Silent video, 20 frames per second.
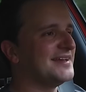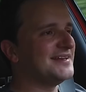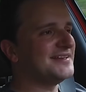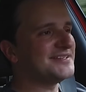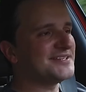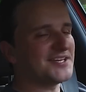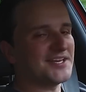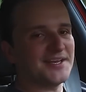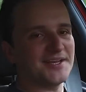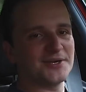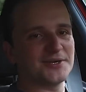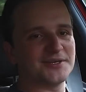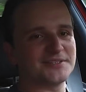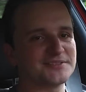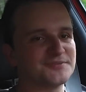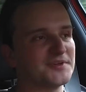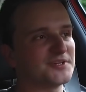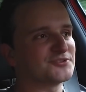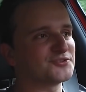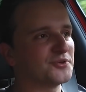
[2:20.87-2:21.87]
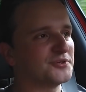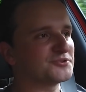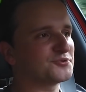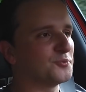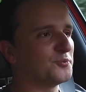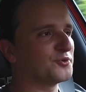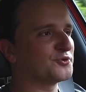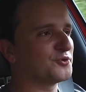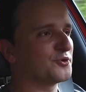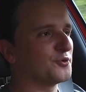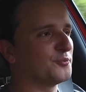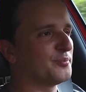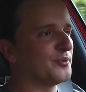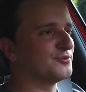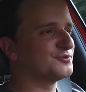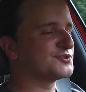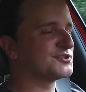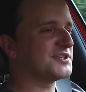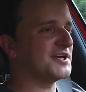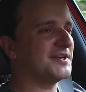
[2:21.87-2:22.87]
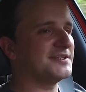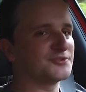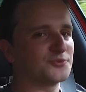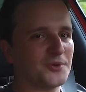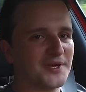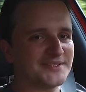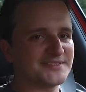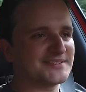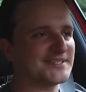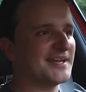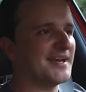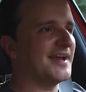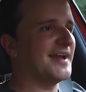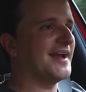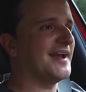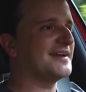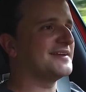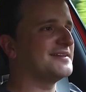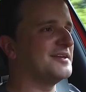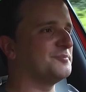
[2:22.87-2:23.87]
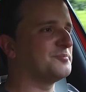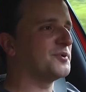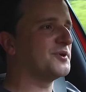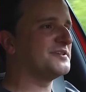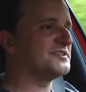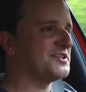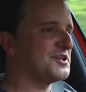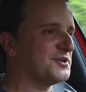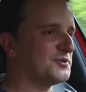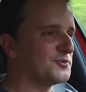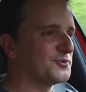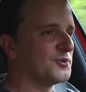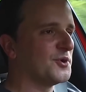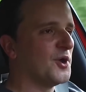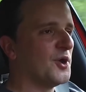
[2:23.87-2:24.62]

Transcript: ele tinha as versões com motor 1.6, o SR, depois tinha o